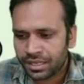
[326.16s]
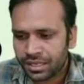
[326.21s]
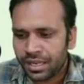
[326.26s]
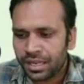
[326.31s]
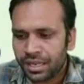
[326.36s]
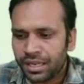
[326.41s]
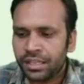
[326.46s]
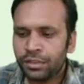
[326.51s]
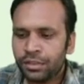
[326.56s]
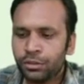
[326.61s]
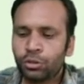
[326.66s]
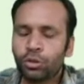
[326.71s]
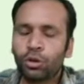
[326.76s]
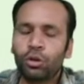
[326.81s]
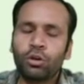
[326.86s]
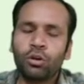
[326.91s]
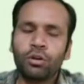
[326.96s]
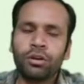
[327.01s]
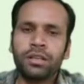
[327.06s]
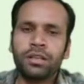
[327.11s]
इन
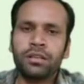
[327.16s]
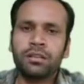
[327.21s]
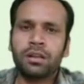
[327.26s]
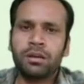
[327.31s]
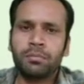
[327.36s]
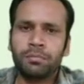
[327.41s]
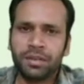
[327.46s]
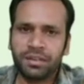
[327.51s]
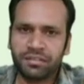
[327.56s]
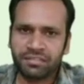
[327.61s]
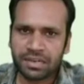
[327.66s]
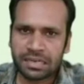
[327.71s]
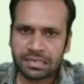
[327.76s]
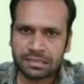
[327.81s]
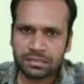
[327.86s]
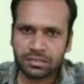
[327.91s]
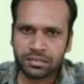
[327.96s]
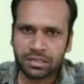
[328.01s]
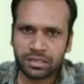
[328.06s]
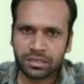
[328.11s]
दोनों के अंदर हम डिफरेंस
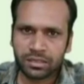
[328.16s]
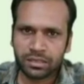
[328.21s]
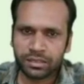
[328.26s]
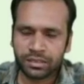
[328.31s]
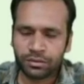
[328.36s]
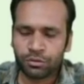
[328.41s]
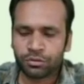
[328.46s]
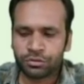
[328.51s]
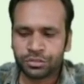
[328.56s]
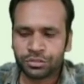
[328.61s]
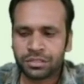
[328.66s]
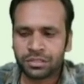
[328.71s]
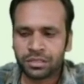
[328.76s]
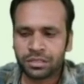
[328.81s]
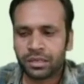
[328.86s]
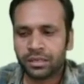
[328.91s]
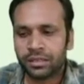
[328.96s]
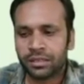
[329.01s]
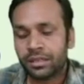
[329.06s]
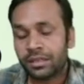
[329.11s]
देखने की कोशिश
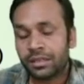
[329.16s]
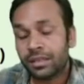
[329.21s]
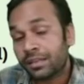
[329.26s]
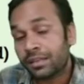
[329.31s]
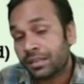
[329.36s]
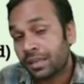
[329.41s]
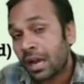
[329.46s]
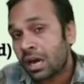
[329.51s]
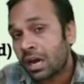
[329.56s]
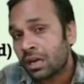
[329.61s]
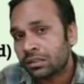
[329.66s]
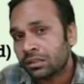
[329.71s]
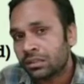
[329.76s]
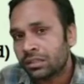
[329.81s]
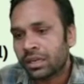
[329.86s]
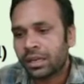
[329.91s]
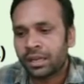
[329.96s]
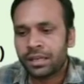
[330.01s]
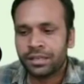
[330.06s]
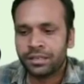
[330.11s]
करेंगे कि क्या अंतर
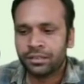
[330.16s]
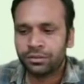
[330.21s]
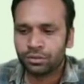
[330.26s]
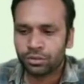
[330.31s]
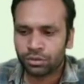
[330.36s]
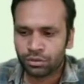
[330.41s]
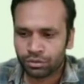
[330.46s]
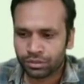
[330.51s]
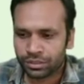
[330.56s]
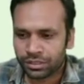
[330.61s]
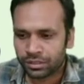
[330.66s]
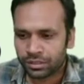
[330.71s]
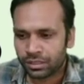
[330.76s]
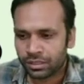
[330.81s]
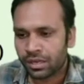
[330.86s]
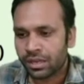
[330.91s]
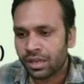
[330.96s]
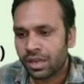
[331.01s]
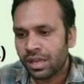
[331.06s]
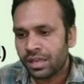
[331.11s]
है इन दोनों के अंदर
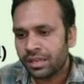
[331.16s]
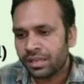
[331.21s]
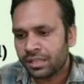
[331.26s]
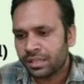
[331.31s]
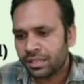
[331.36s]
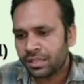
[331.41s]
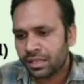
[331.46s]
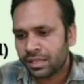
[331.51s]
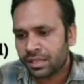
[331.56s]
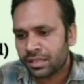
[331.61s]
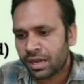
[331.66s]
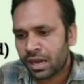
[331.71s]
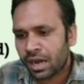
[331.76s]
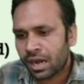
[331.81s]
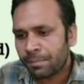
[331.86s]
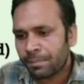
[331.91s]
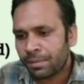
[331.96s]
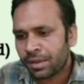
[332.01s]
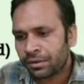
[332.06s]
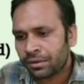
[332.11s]
ये देखिए यहाँ
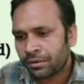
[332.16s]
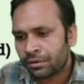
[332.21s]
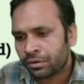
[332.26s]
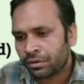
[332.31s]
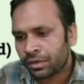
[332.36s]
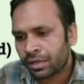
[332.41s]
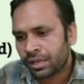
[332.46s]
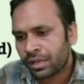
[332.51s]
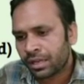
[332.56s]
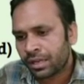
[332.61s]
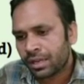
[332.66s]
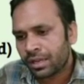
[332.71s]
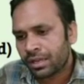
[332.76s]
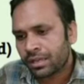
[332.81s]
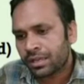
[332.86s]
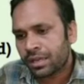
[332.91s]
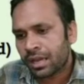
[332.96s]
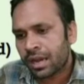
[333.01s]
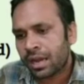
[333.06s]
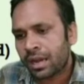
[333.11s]
पे इन्होंने
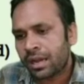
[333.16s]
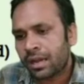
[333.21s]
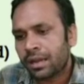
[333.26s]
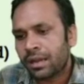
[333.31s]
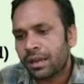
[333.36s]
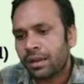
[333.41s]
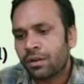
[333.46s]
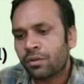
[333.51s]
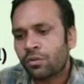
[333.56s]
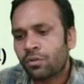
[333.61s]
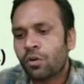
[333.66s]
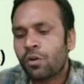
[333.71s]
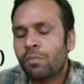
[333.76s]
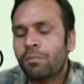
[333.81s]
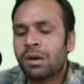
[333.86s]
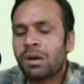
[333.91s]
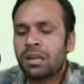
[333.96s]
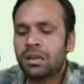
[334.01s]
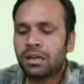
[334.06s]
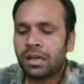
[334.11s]
क्या है कोमा
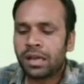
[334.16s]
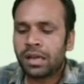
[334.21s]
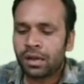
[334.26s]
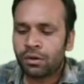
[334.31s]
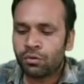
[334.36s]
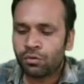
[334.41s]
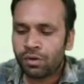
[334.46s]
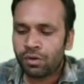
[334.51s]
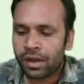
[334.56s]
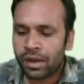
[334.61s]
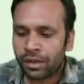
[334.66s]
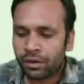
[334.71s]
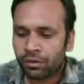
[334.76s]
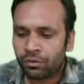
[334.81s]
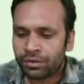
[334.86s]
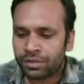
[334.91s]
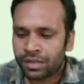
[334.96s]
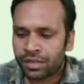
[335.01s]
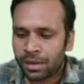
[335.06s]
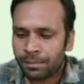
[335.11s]
लगाया हुआ है और
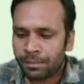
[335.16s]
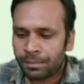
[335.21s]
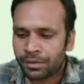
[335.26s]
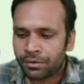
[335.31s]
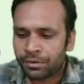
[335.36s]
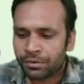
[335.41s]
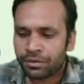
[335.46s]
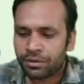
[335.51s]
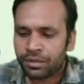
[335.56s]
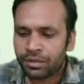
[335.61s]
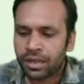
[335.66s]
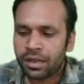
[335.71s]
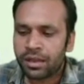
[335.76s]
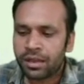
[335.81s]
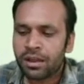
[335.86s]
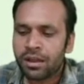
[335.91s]
यहाँ पे इन्होंने क्या है